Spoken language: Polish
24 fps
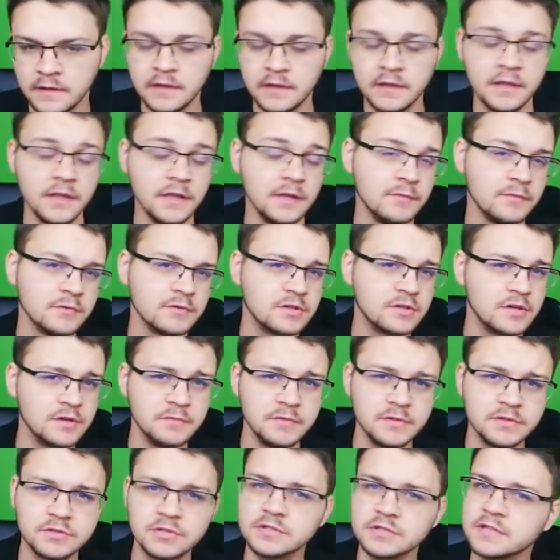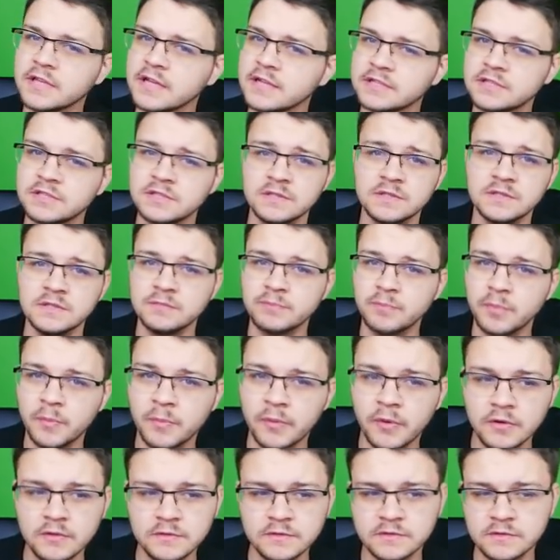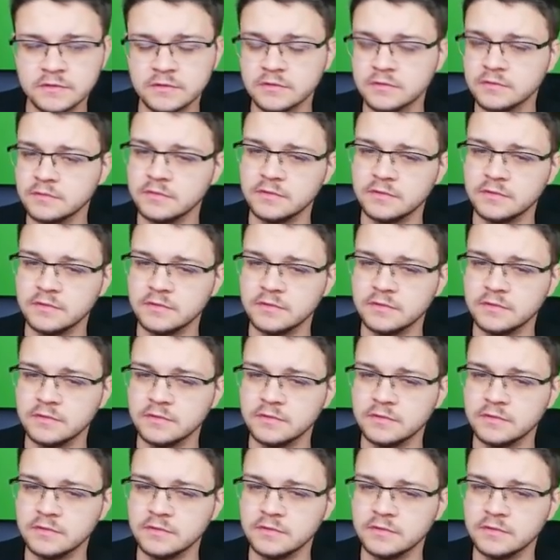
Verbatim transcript: I możemy czytać y, po polsku,